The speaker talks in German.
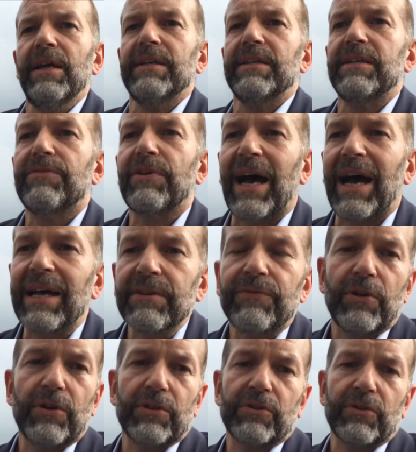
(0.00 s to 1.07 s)
die
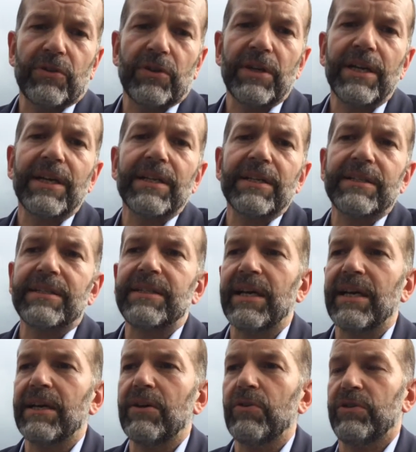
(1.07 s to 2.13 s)
Verantwortung
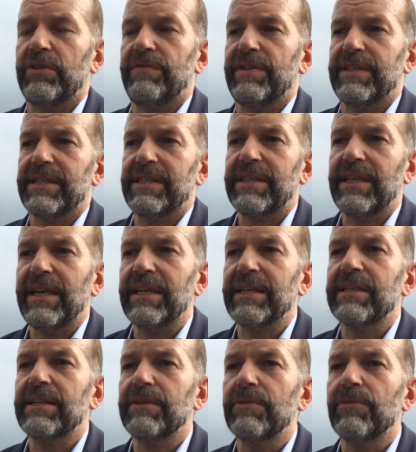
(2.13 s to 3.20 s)
der Universität
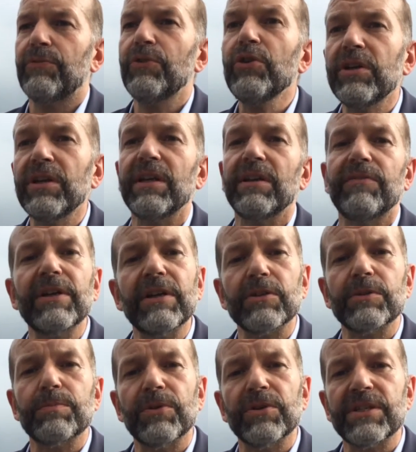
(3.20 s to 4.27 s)
für den
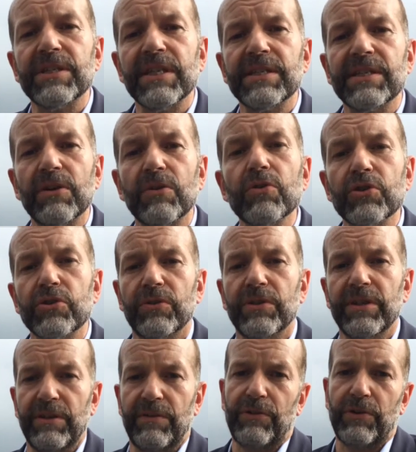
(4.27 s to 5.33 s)
Entwicklungsprozess der Hochschulen
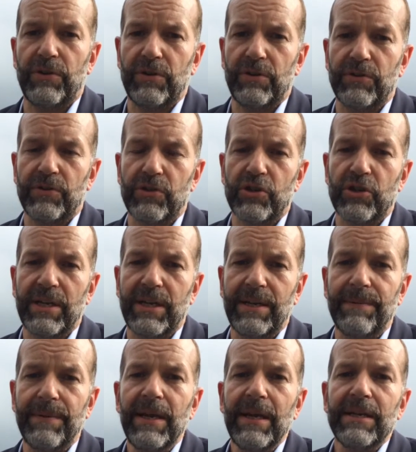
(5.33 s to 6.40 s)
in den Vordergrund zu
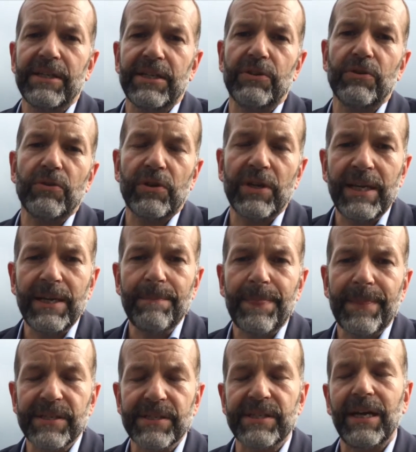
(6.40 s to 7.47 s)
stellen. Technologie
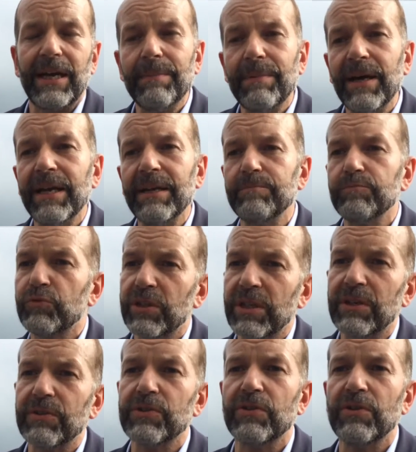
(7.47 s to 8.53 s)
ist dabei
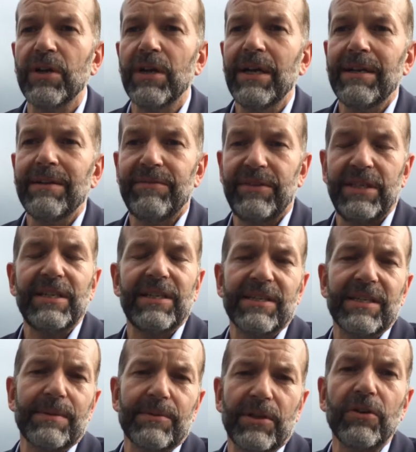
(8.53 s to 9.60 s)
genauso wie ich es
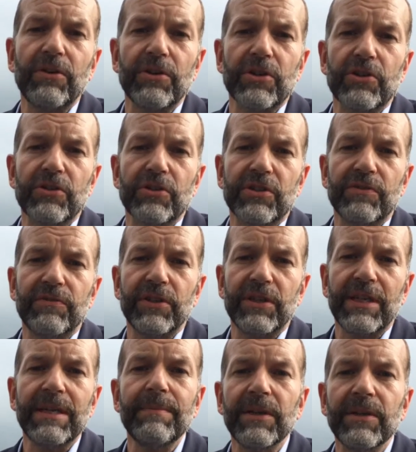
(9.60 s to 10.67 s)
selbst auch unterstützen würde,
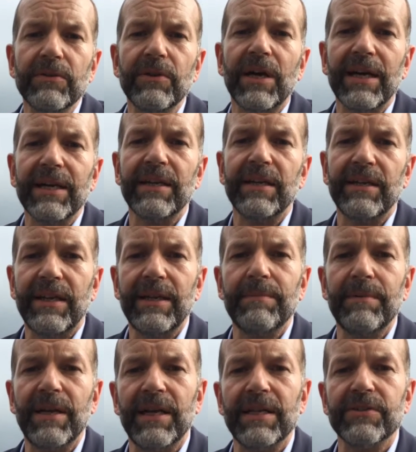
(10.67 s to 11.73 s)
immer nur ein
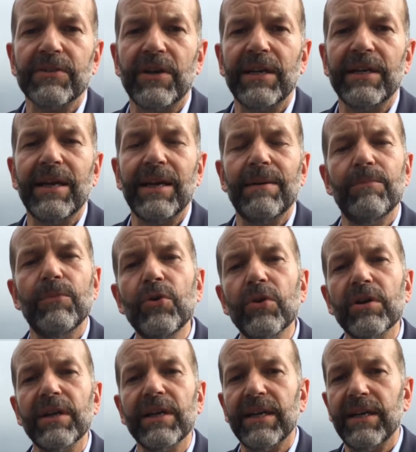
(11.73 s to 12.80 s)
Enabler, also ein
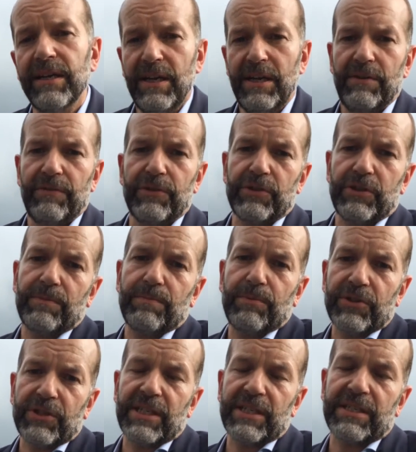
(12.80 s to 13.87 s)
Ermöglicher von solchen
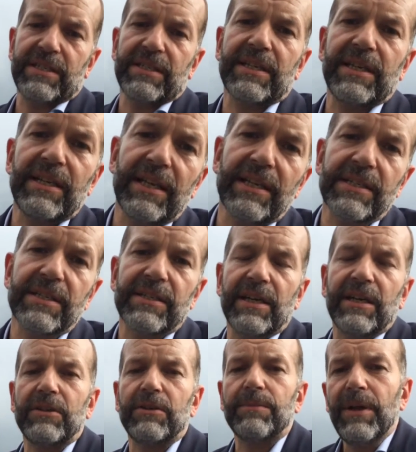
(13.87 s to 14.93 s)
Prozessen. Es geht letztlich
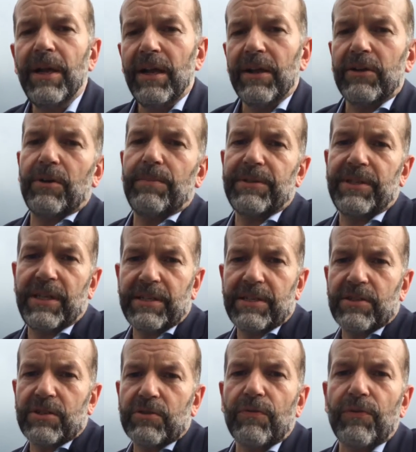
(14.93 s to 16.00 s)
darum,
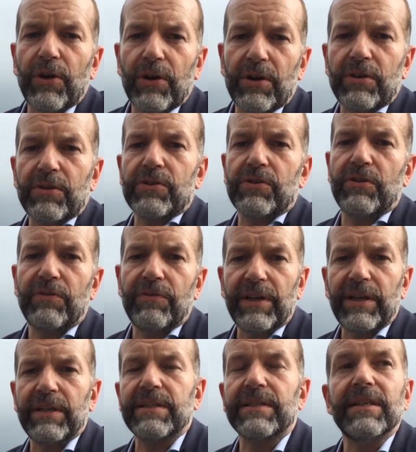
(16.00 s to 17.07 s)
Kompetenzen zu fördern und zu
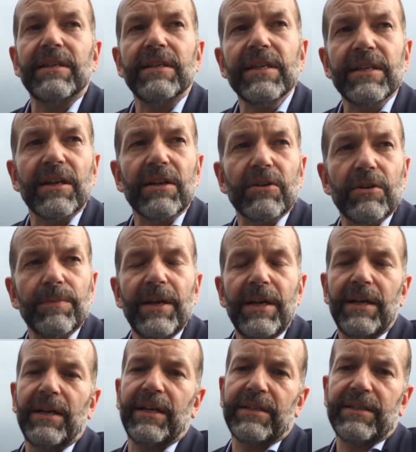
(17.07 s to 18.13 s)
entwickeln. Es geht nicht darum,
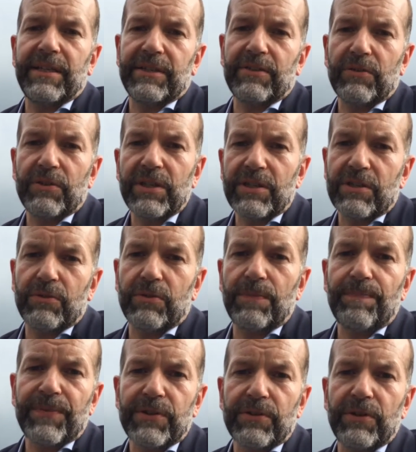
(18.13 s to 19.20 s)
eine Technologie zu,
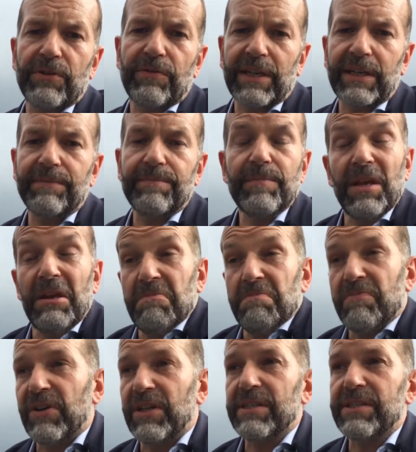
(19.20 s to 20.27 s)
zu entwickeln,
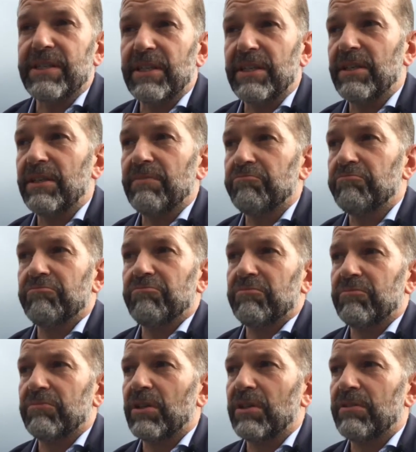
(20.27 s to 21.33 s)
weil, sie,
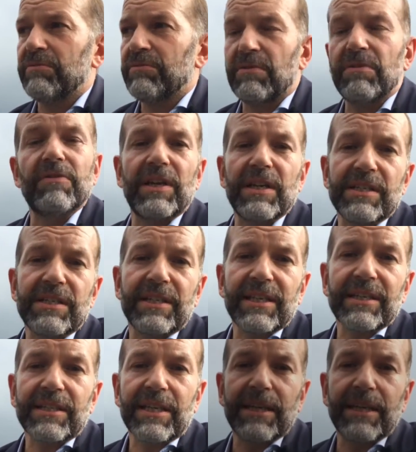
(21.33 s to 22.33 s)
weil es sie jetzt